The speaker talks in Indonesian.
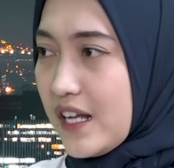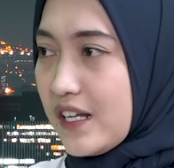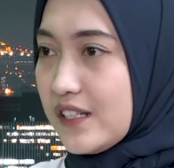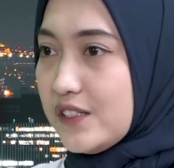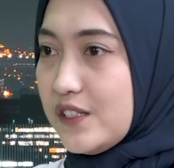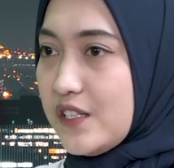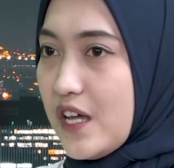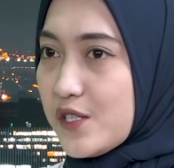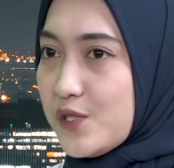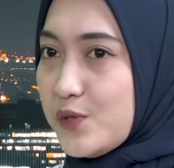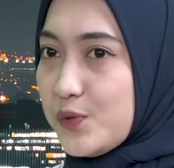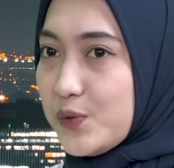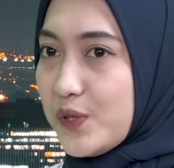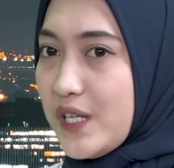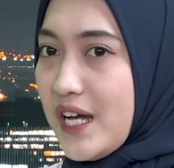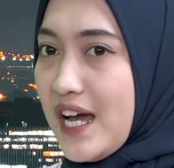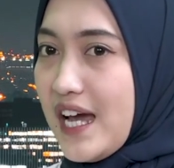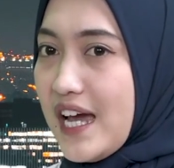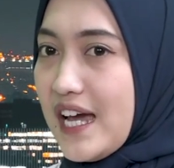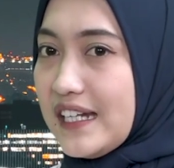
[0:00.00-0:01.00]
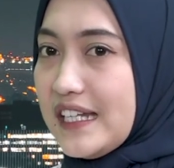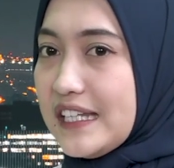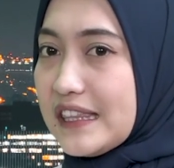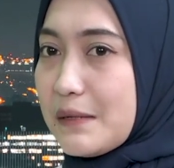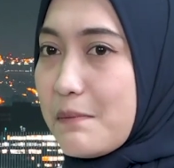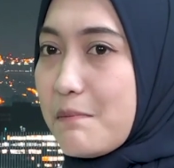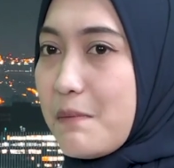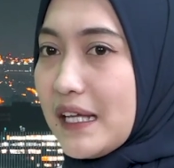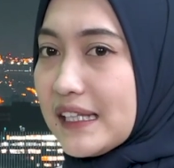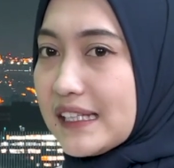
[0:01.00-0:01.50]
dan juga
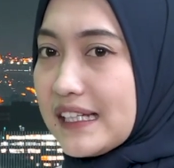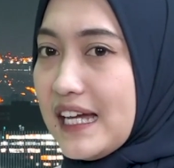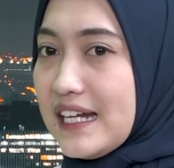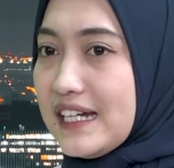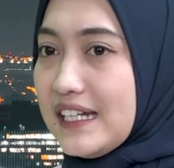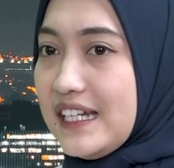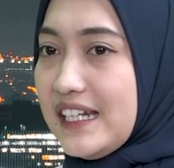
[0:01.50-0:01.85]
ditempatkan